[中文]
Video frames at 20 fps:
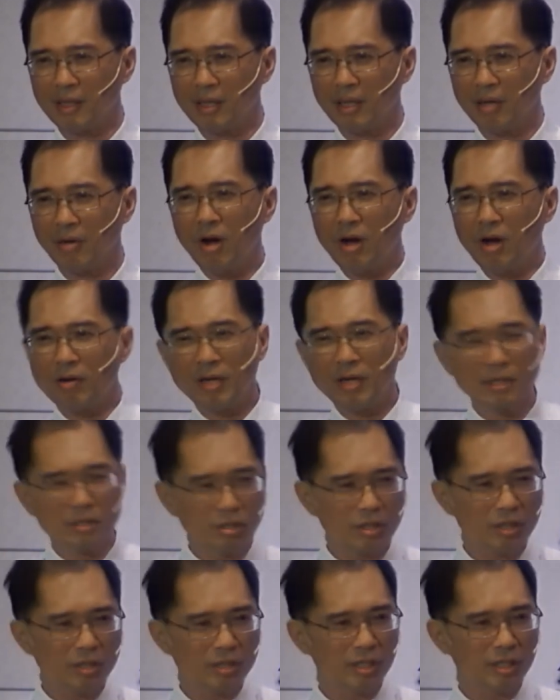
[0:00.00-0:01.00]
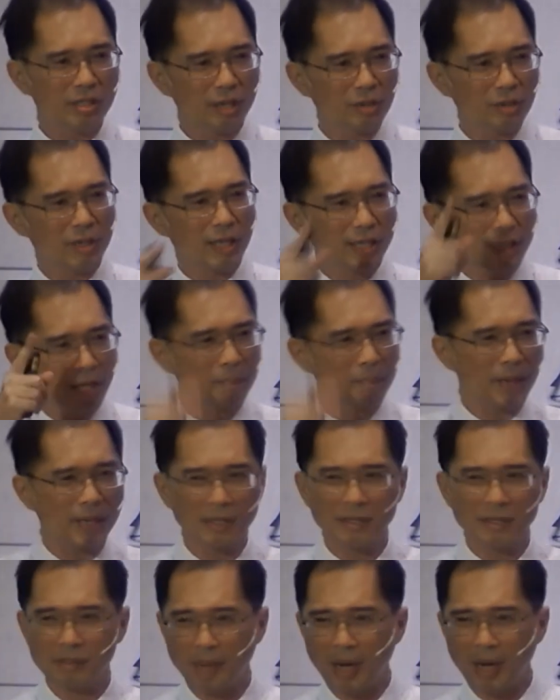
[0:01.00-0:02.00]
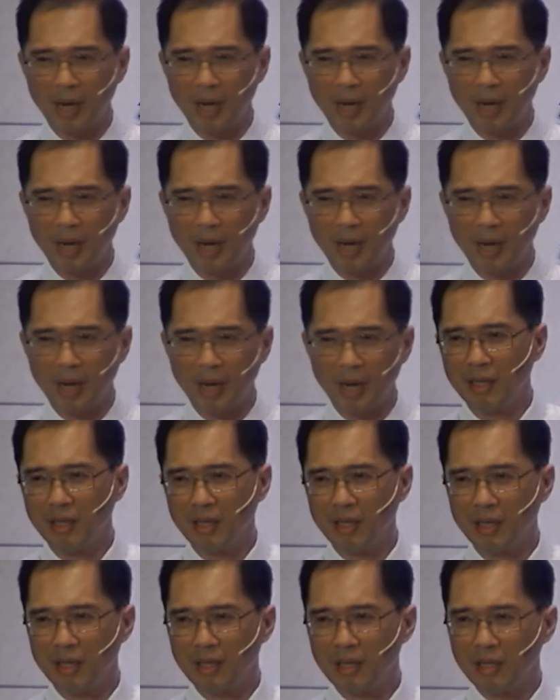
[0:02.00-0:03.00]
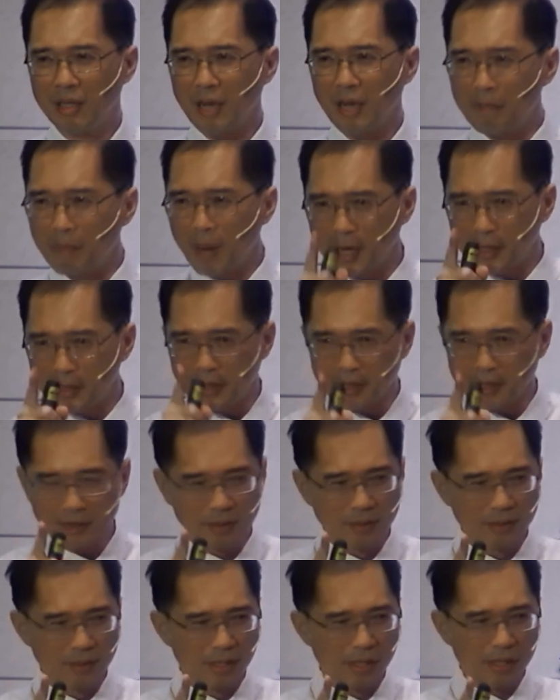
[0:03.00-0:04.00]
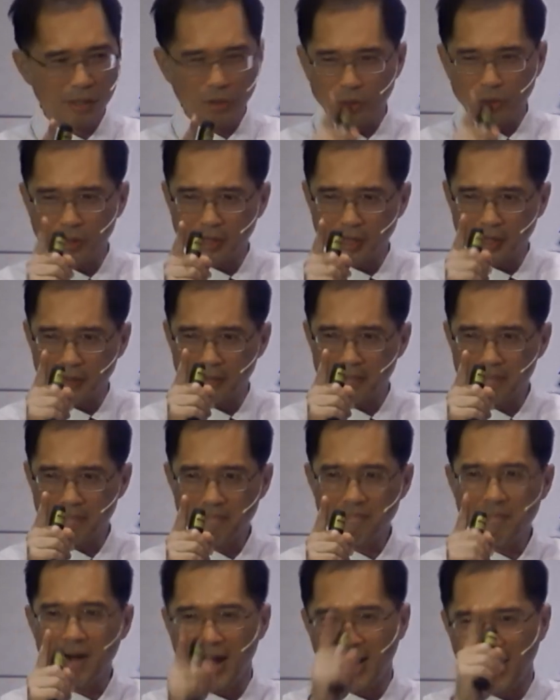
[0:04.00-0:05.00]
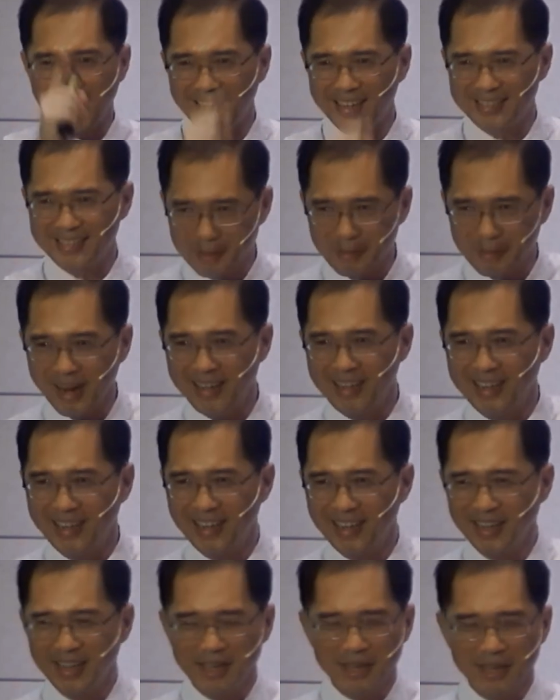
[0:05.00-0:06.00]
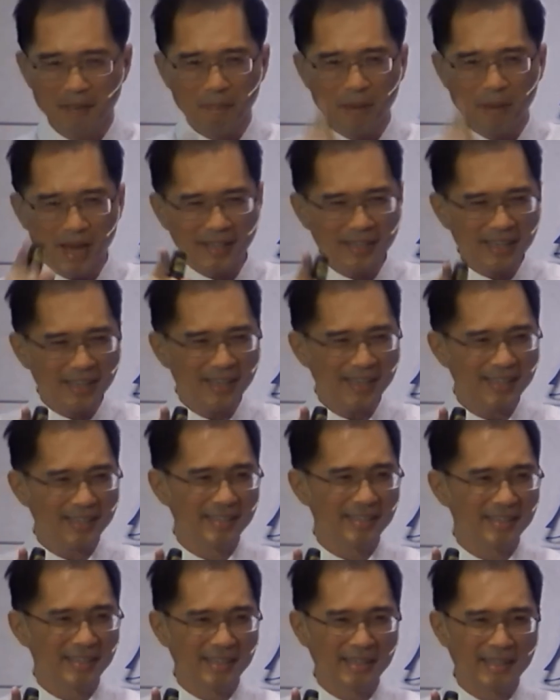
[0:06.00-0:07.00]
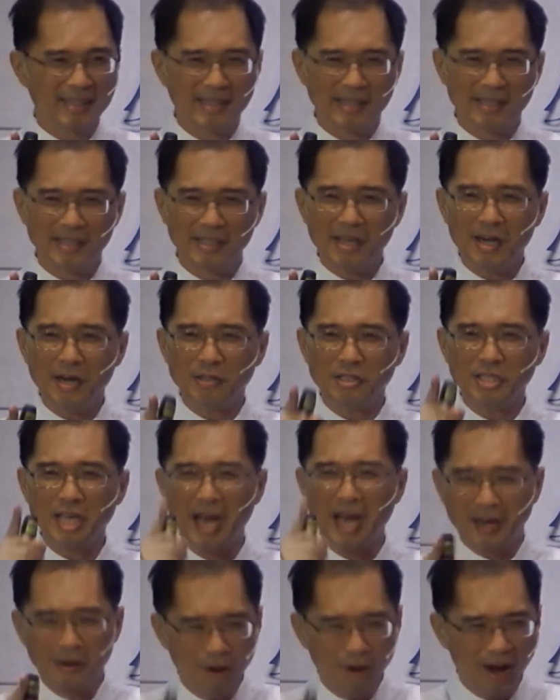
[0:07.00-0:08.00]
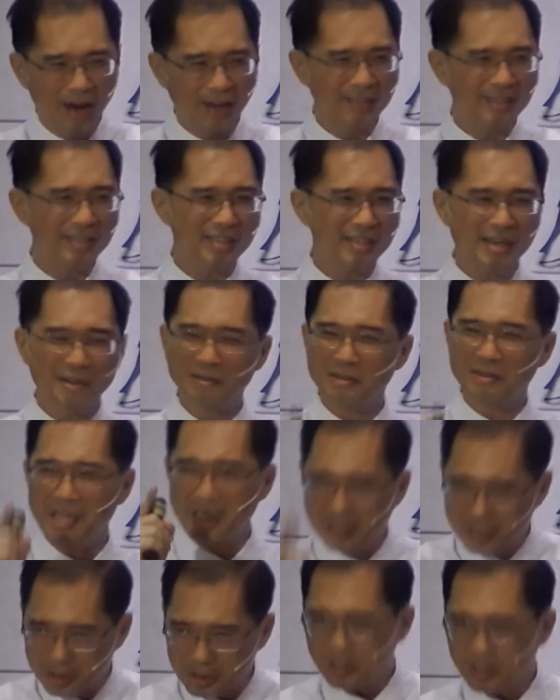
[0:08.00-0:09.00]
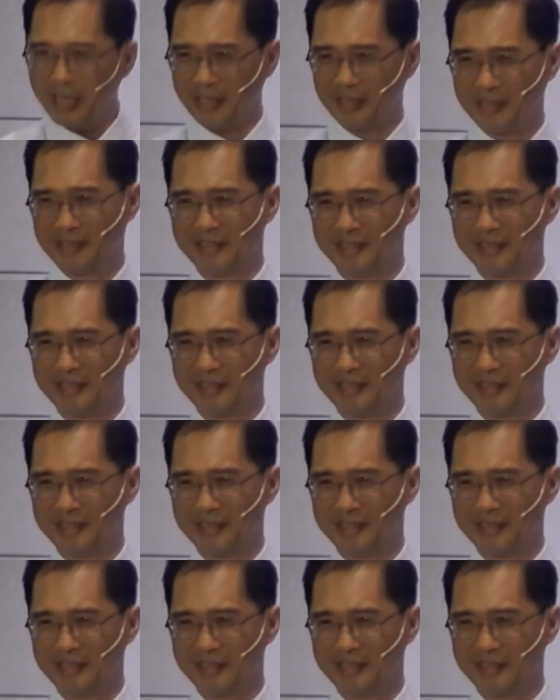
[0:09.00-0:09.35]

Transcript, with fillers: 花光了所有钱，他回来他配得什么？他配得一顿的骂，对吗？配得要偿还，要抵罪。